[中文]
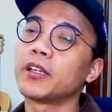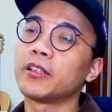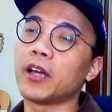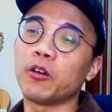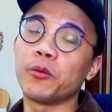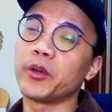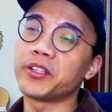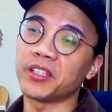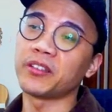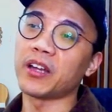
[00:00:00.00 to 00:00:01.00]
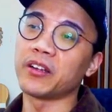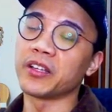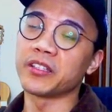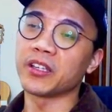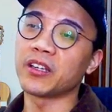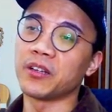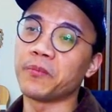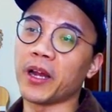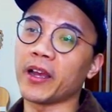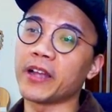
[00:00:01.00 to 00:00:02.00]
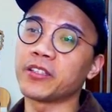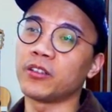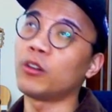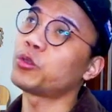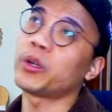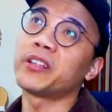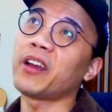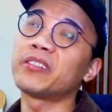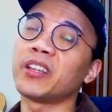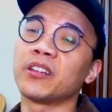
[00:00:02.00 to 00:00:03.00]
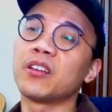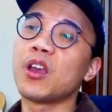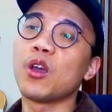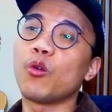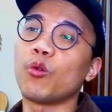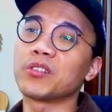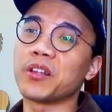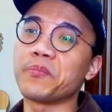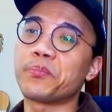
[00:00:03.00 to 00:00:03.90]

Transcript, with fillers: 那会不会现代人已经可能把它改成哦 twenty nineteen，was an